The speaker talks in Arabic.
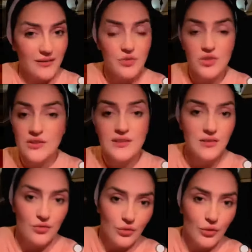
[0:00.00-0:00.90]
باش
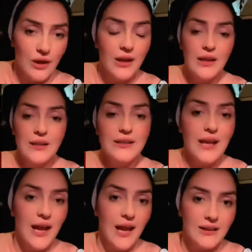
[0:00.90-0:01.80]
نسدوه
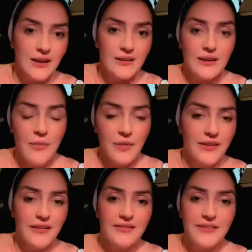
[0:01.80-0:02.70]
نهائيا
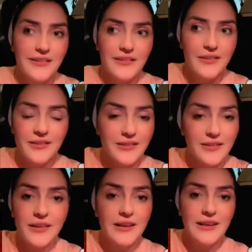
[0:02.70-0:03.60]
ابدا آه،
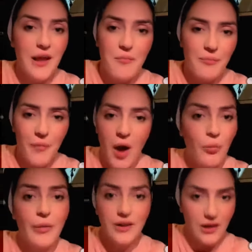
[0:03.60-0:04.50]
آه، الى ما
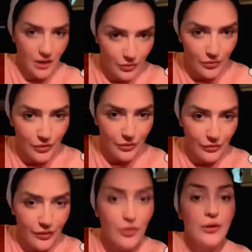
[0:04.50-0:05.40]
عمرنا نعاودو نهضروا
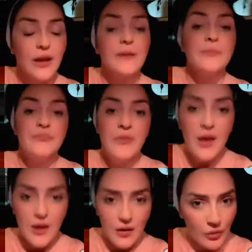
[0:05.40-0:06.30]
فيه اوكي
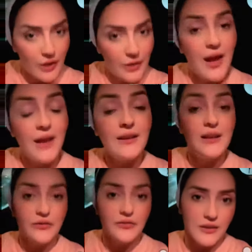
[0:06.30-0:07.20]
المهم
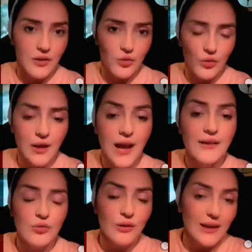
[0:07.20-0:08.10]
هذيك لا فيديو ولا
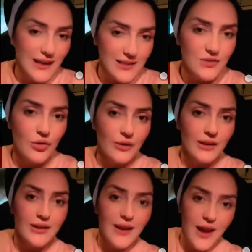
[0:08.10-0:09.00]
هذيك لي ستوري
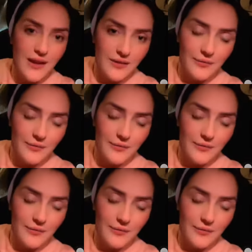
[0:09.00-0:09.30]
اللي انا